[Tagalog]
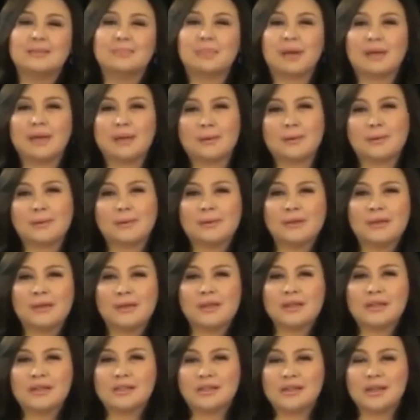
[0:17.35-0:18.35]
Pero
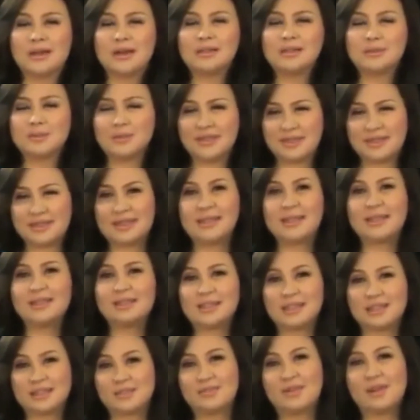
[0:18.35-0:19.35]
as we see,
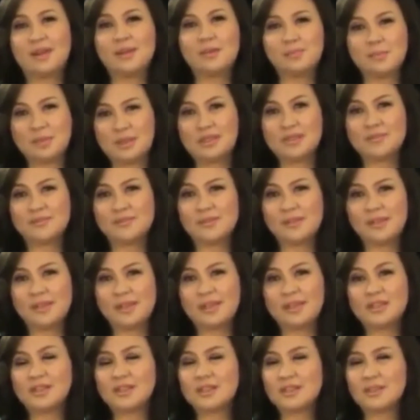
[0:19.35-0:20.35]
she's very peaceful
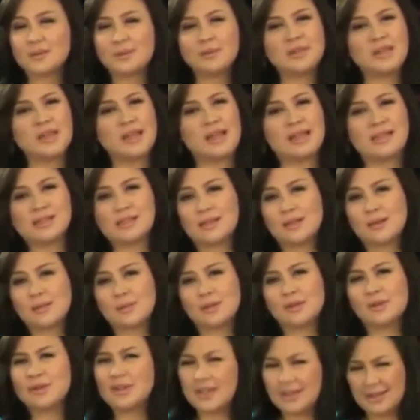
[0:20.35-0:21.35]
and she's only
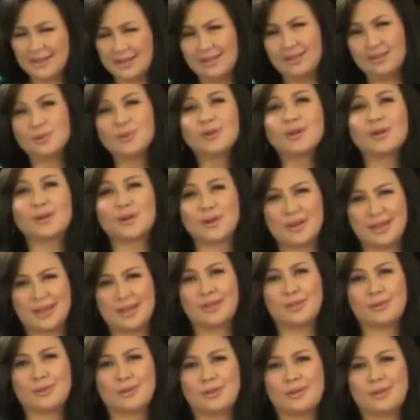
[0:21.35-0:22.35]
answerable really to her
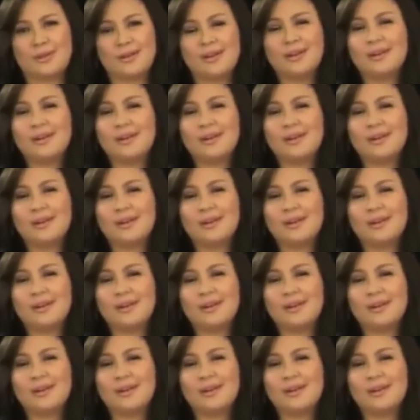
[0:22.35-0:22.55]
creator.